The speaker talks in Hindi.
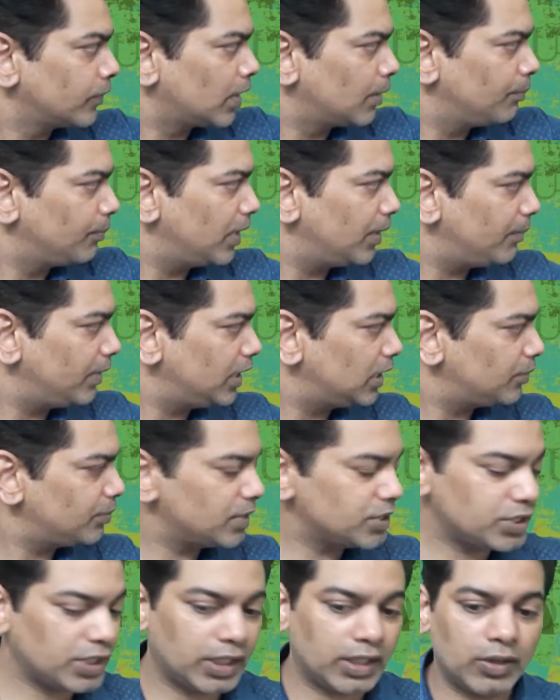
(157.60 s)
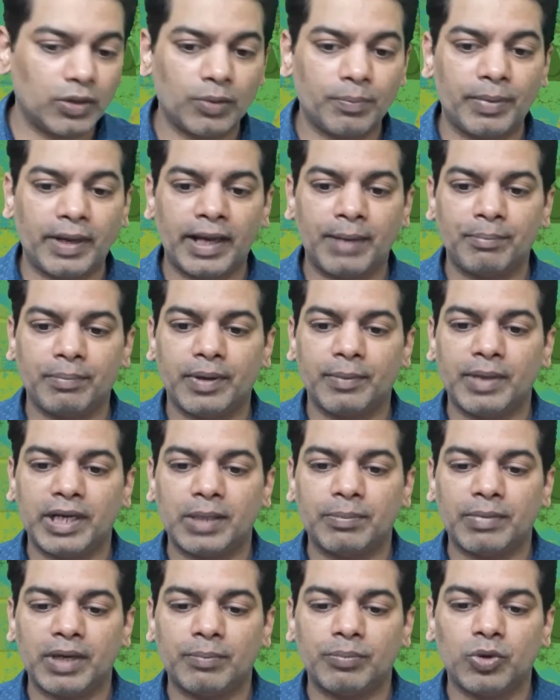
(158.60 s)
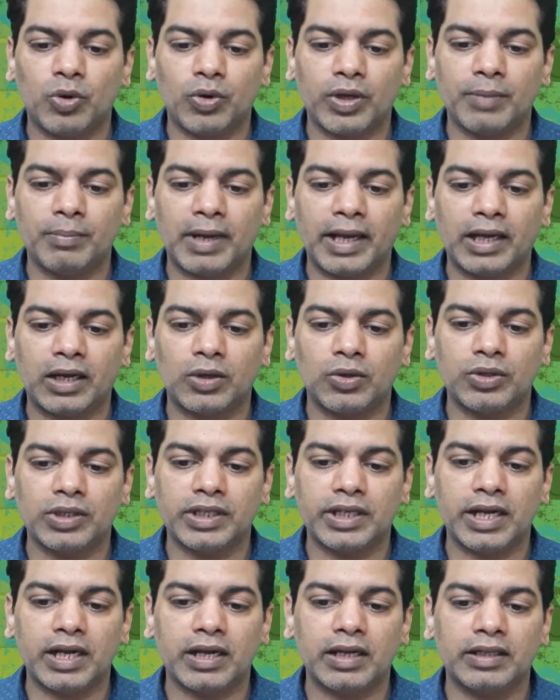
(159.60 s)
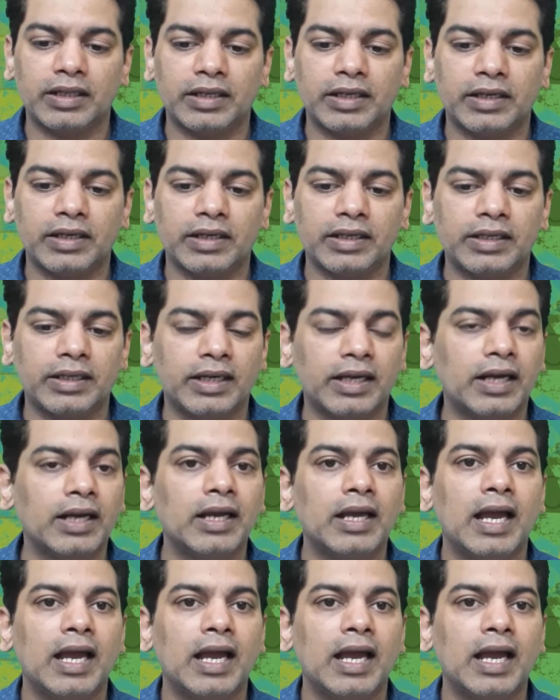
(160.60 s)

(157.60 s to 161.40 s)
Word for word: पेमेंट में चेक कर पाए पेमेंट में आपको कोई बैंक लोन की एंट्री दिख रही है क्या